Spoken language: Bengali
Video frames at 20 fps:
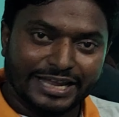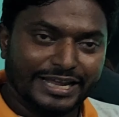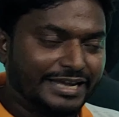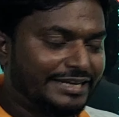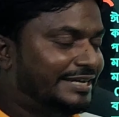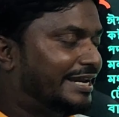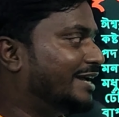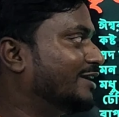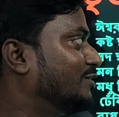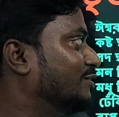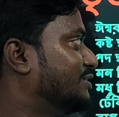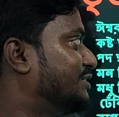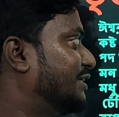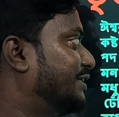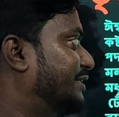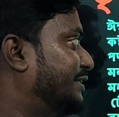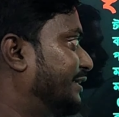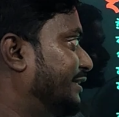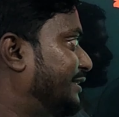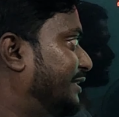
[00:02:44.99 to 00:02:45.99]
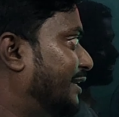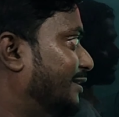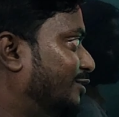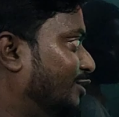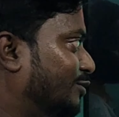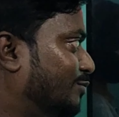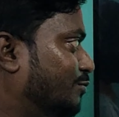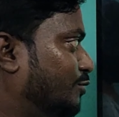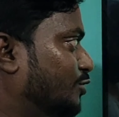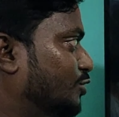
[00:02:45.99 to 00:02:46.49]
এটাই হচ্ছে তৃতীয়
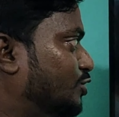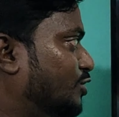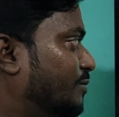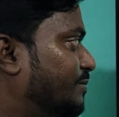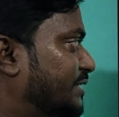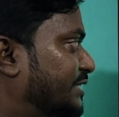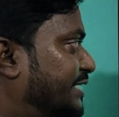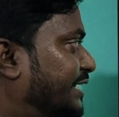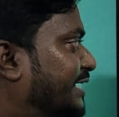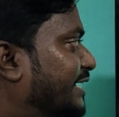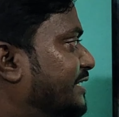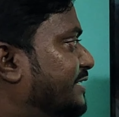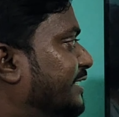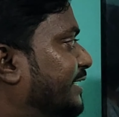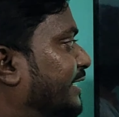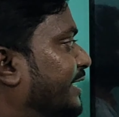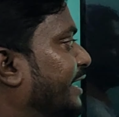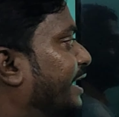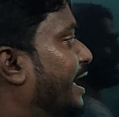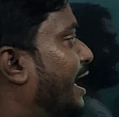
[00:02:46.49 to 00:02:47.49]
তৎপুরুষ সমাস ঠিক আছে